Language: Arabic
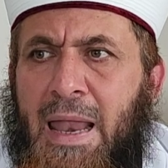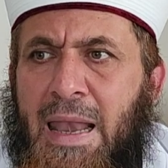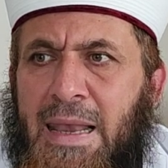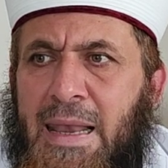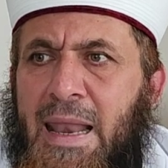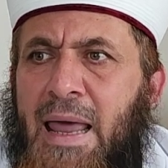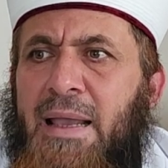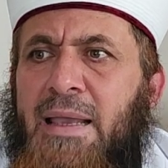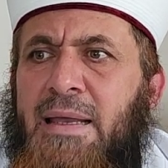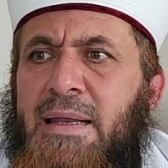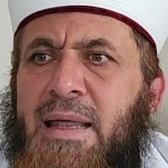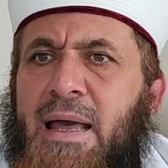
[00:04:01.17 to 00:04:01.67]

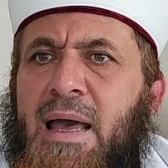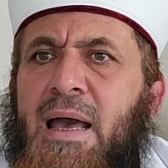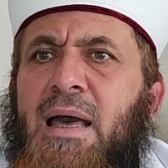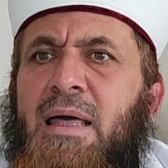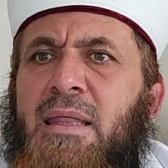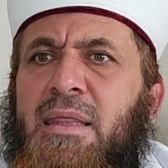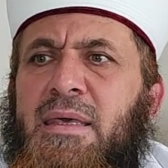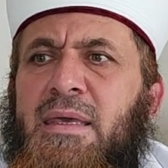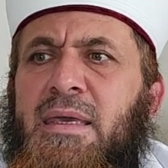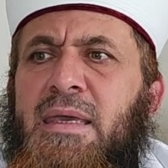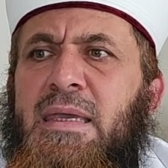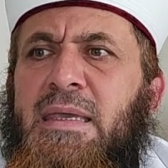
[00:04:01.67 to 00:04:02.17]
لكن
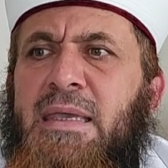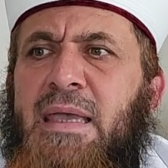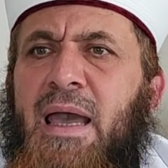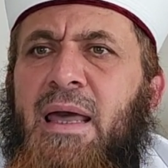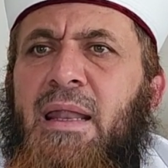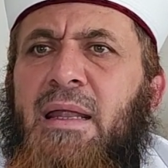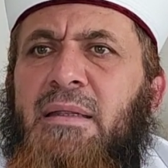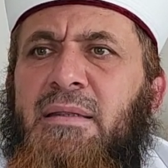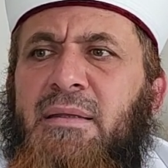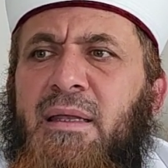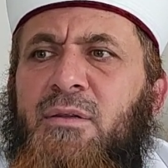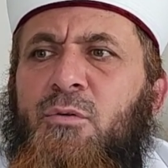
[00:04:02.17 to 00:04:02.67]
هذه
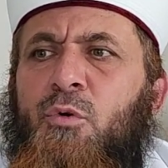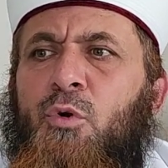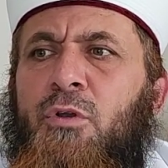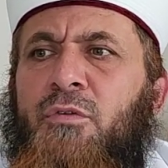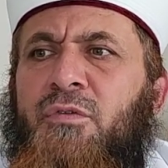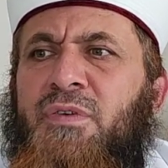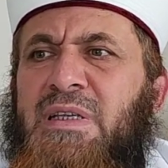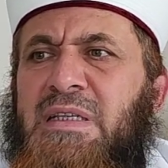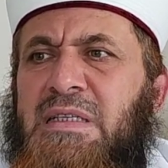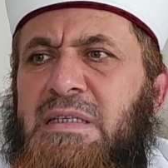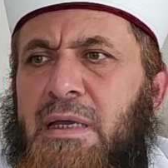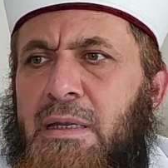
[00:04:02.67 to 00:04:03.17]
كانت تدخل
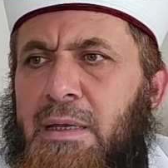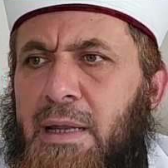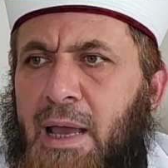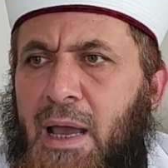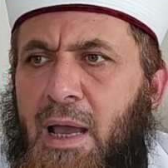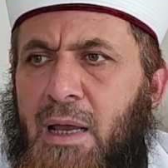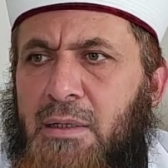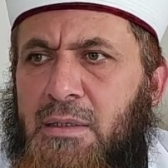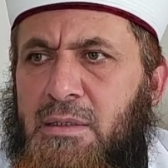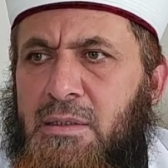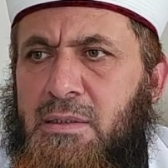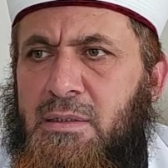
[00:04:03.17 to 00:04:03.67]
في
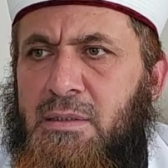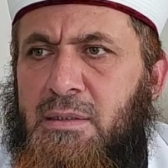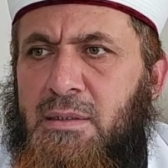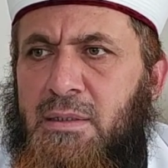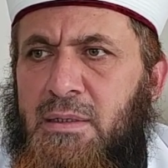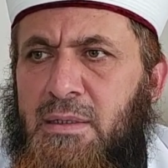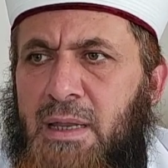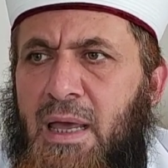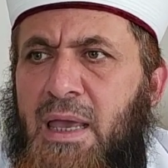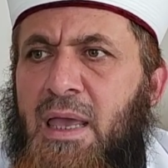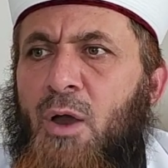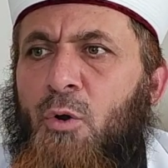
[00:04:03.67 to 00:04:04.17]
الصنعات
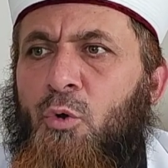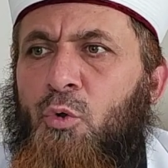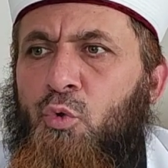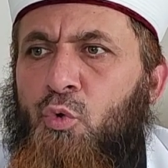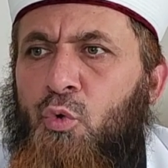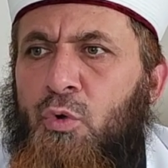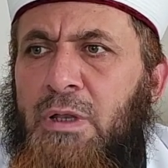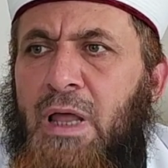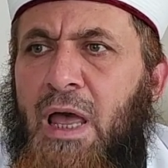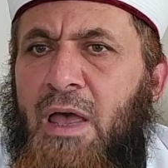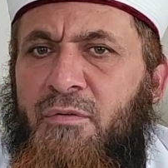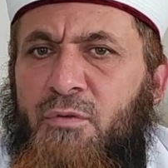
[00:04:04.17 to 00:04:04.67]
لا
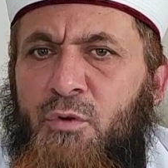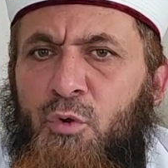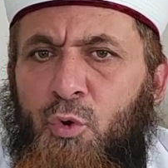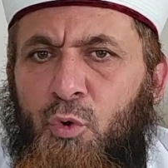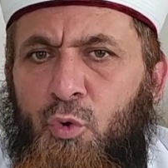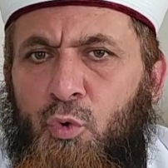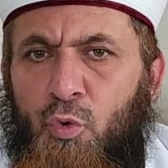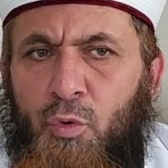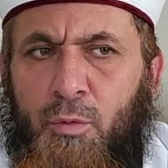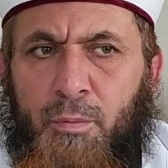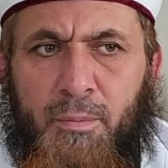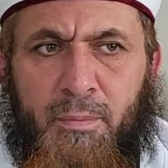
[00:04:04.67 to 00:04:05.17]
يعدونها في
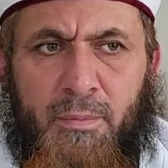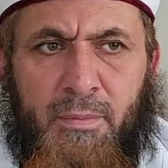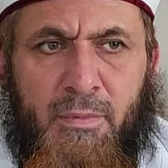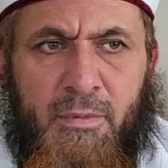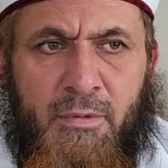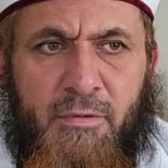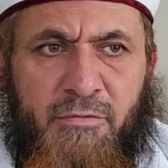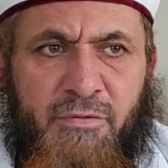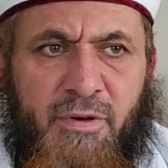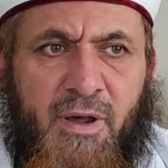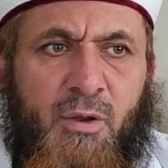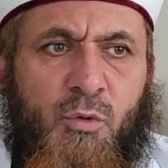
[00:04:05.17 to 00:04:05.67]
العلوم
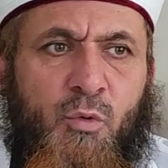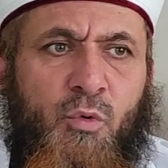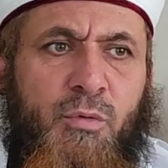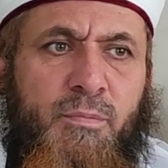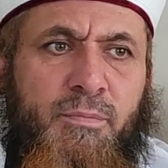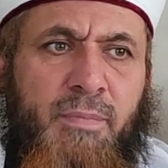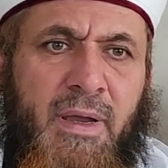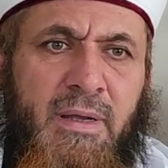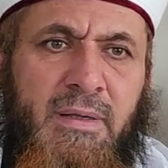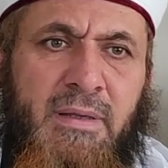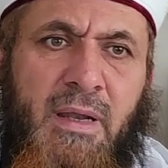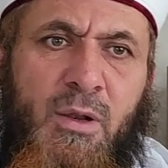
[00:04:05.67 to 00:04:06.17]
فرق
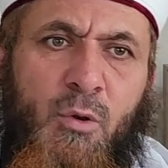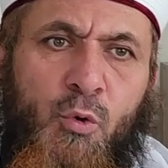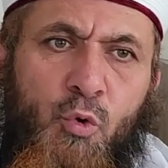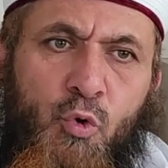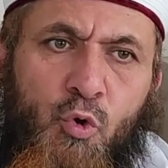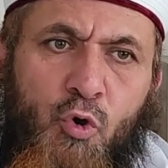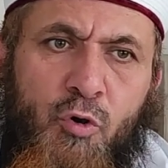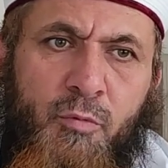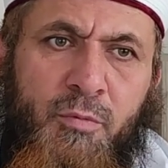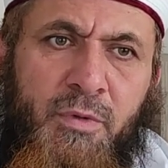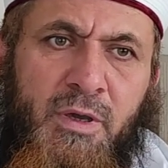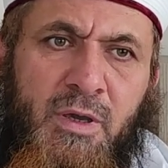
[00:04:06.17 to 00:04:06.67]
بين
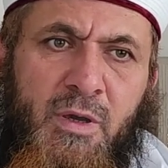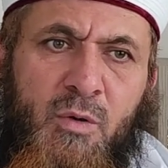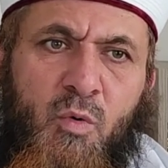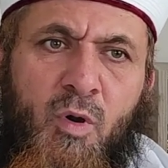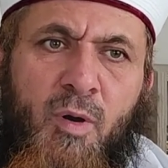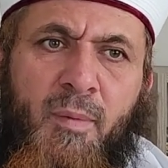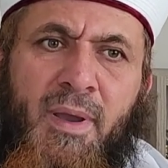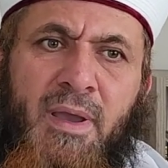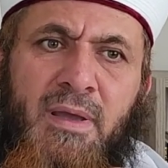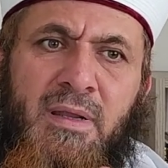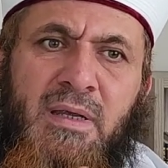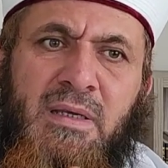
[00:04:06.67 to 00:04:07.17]
العلوم
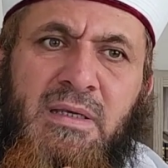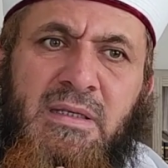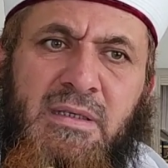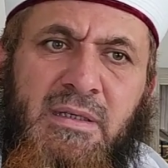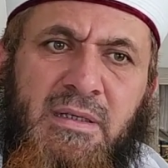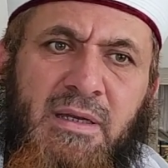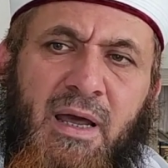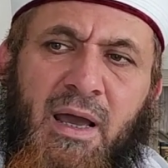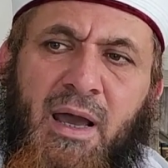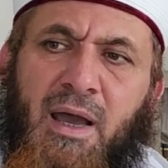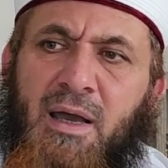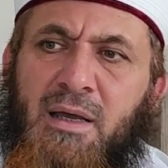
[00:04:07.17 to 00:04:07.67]
وبين
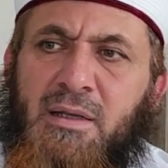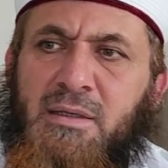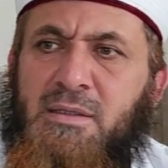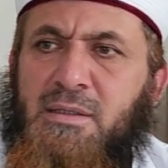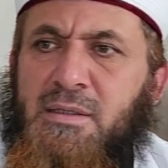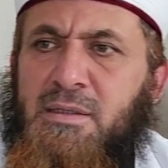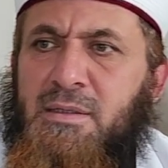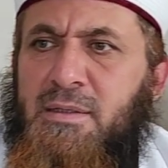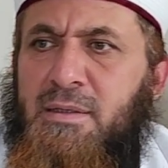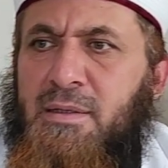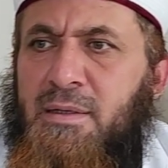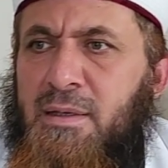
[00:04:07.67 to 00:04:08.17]
الصناعات
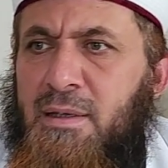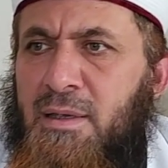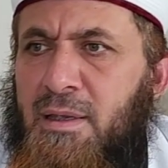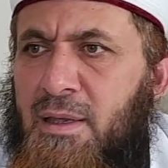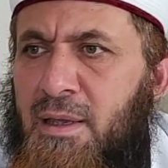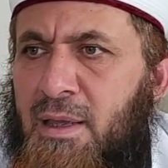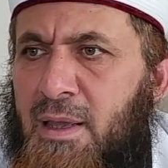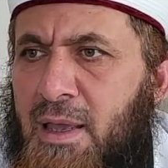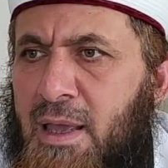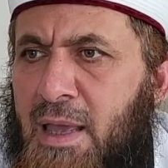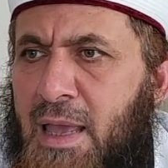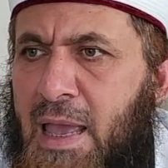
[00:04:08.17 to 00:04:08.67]

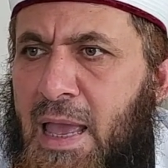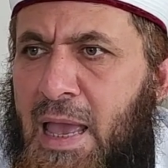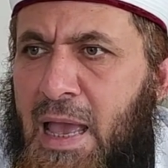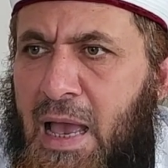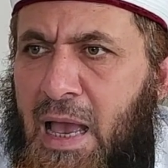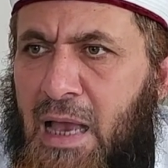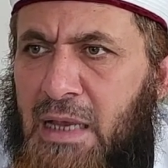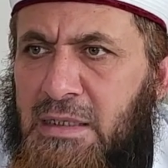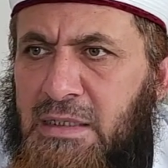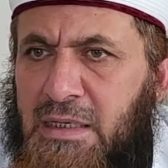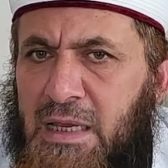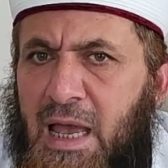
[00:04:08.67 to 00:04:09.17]

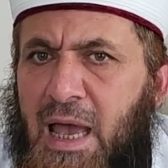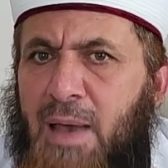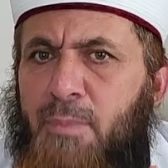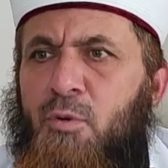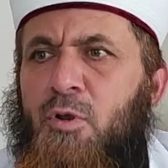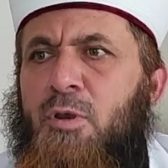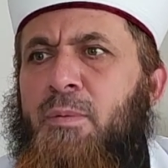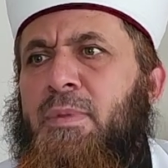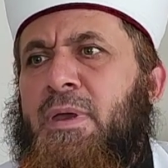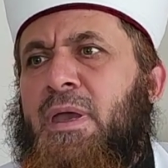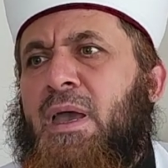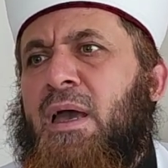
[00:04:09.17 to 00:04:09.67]

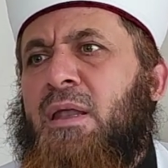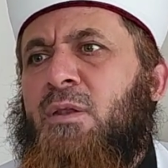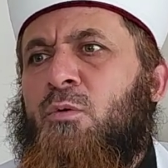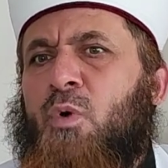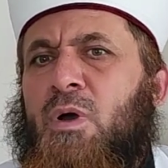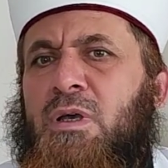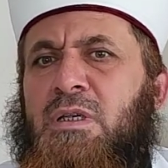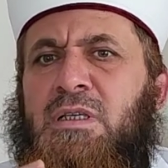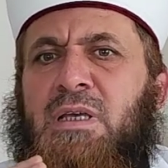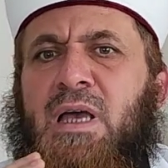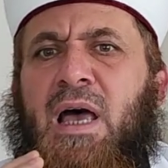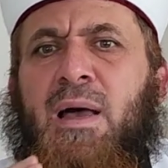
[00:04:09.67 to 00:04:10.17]
أصحاب المهن
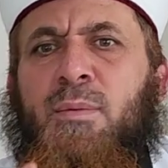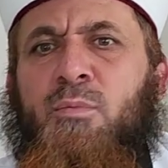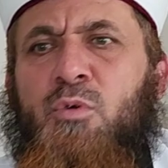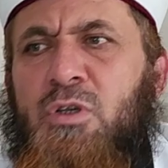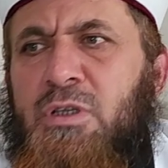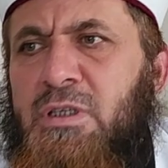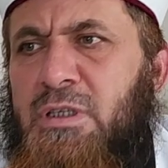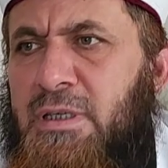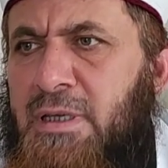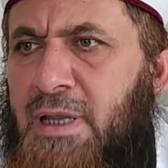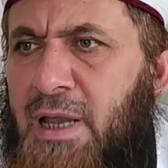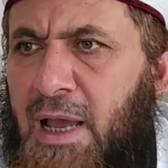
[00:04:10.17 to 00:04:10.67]
وأصحاب
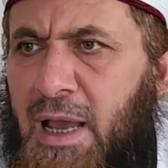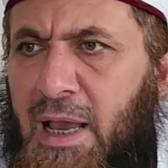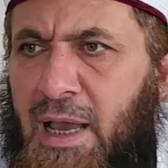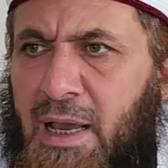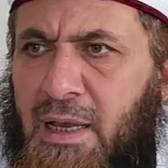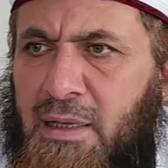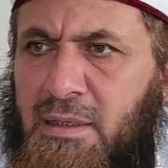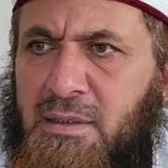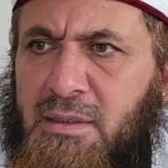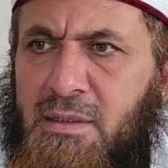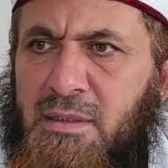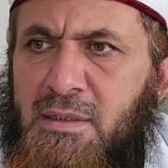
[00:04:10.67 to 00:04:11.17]

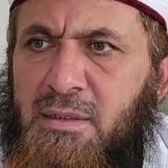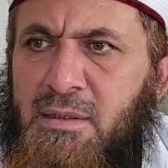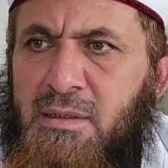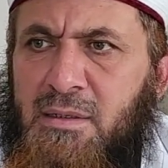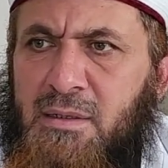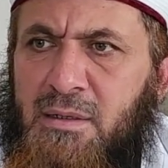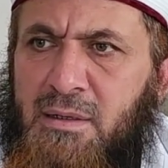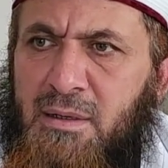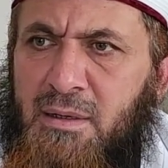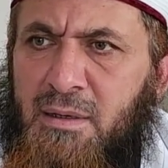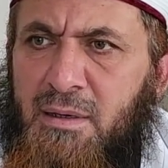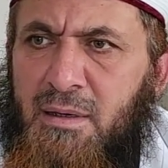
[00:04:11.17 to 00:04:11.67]
الصناعات
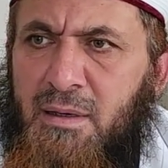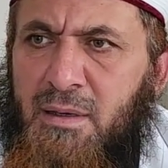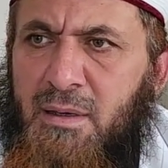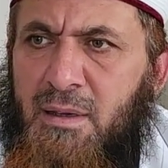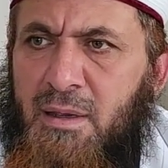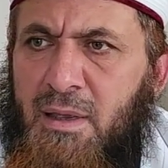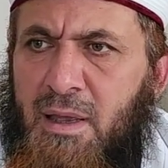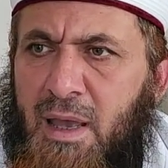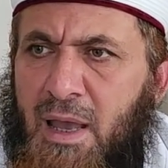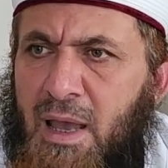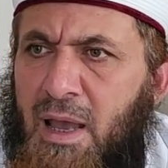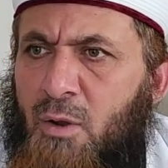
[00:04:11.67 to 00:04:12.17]

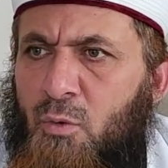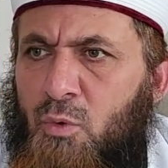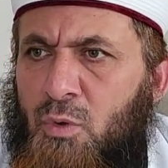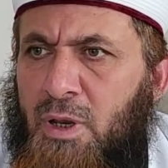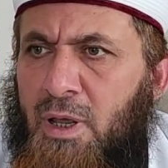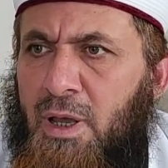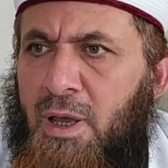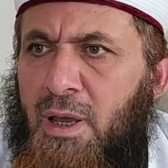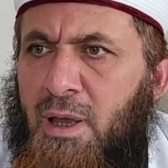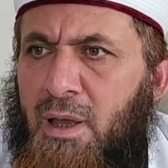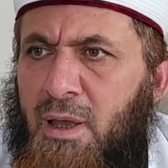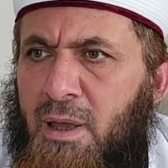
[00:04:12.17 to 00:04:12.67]

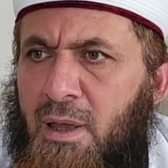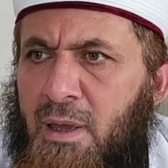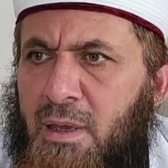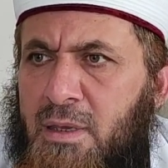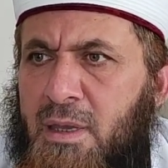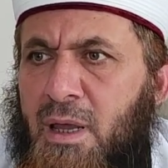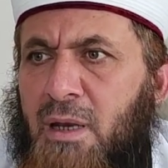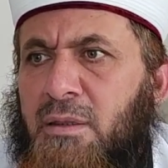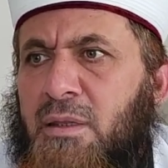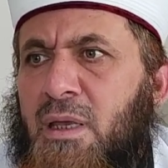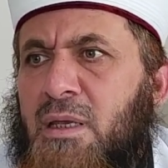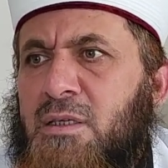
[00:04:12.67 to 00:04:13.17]
هؤلاء
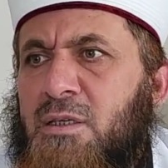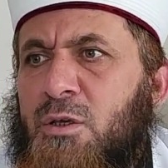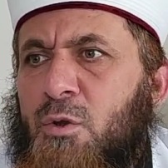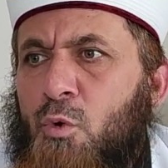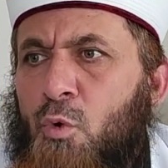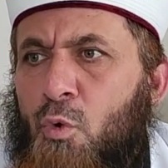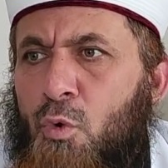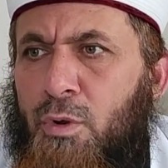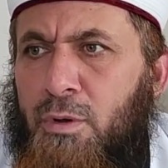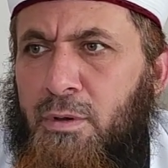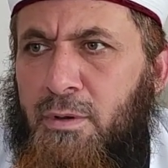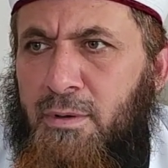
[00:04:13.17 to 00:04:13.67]

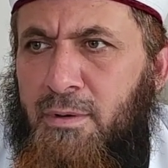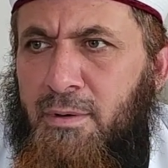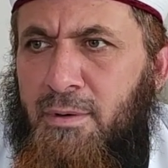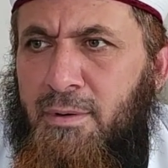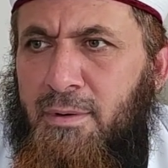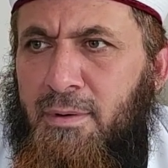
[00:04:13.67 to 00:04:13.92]
يرتزقون